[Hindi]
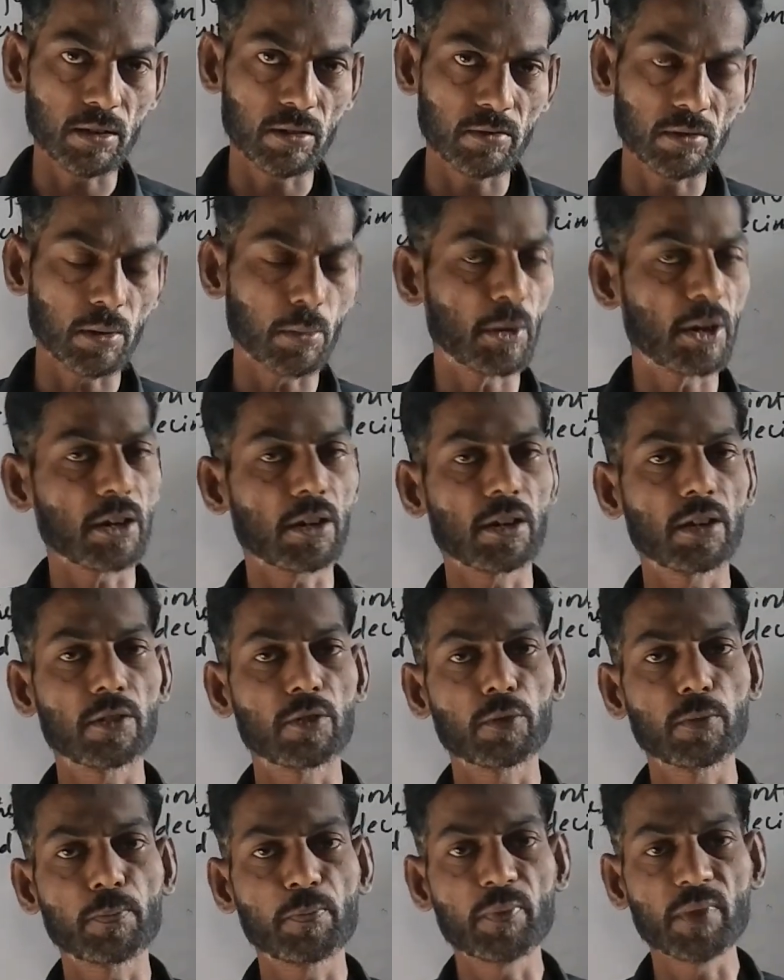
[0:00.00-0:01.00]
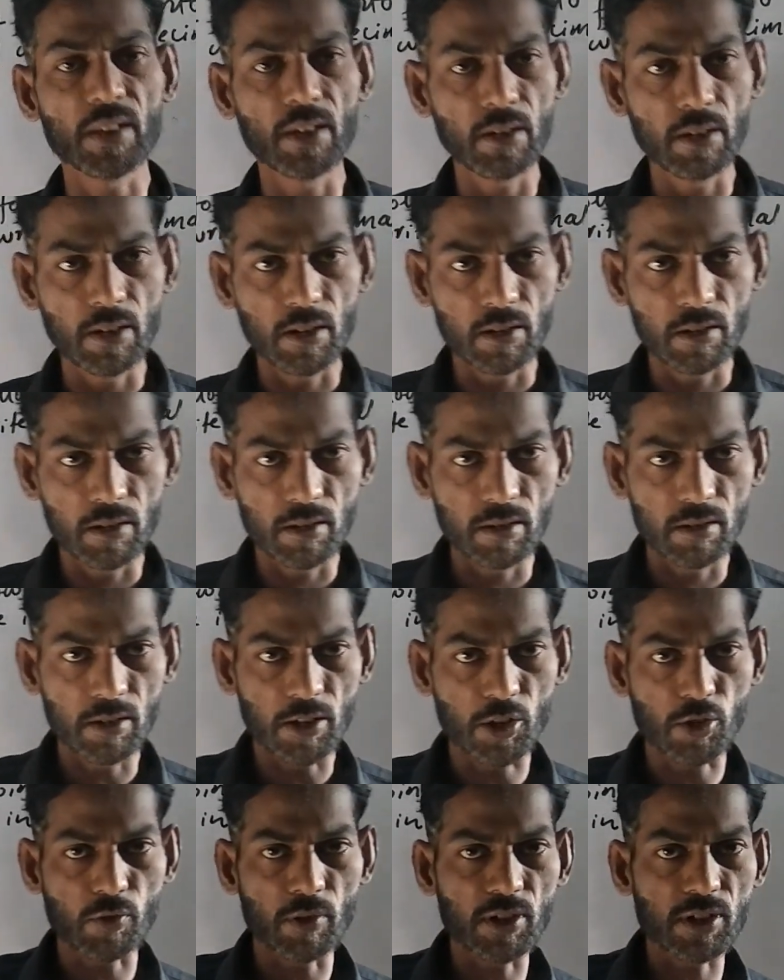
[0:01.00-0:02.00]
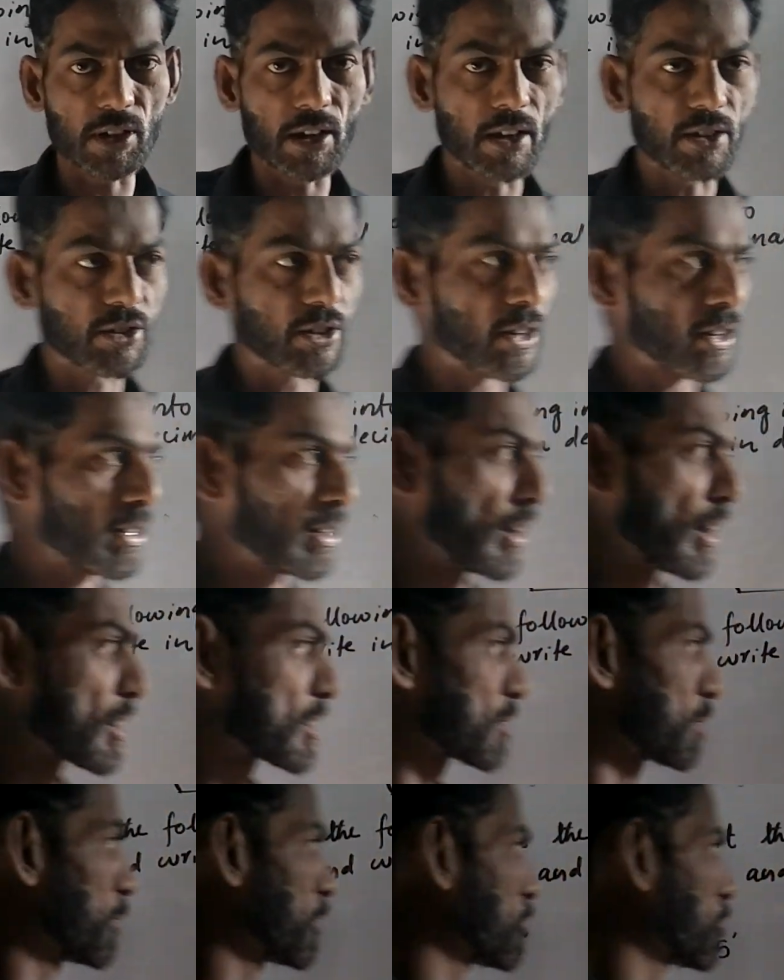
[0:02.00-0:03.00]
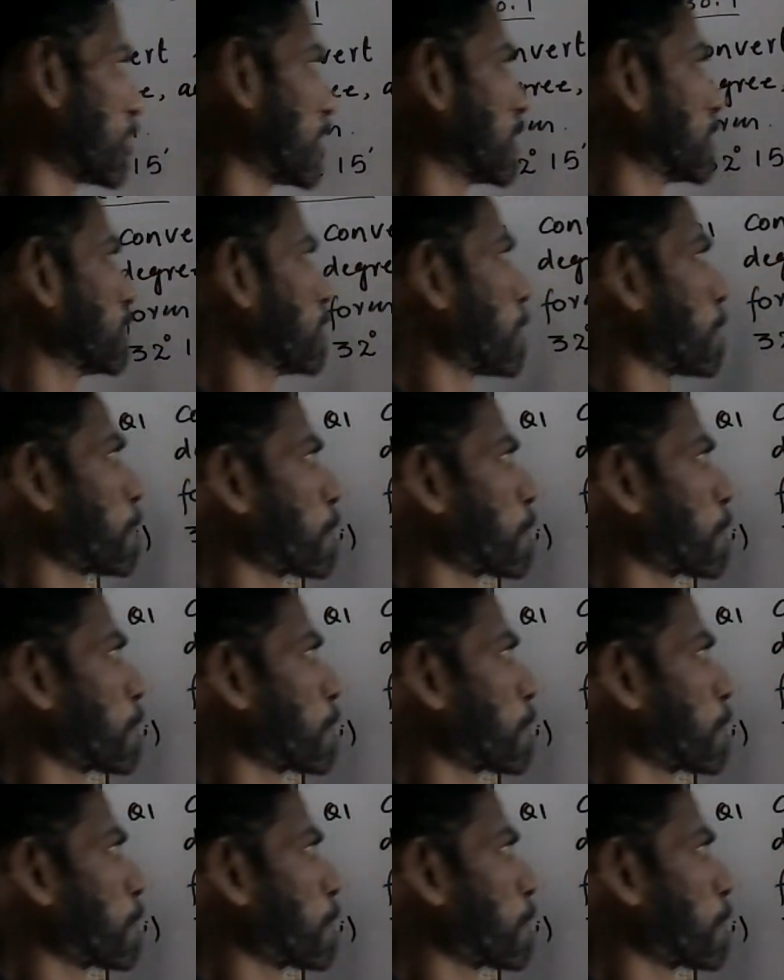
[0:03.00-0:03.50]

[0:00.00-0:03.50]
वबरक स्टूडेंट्स आज की क्लास में जो हम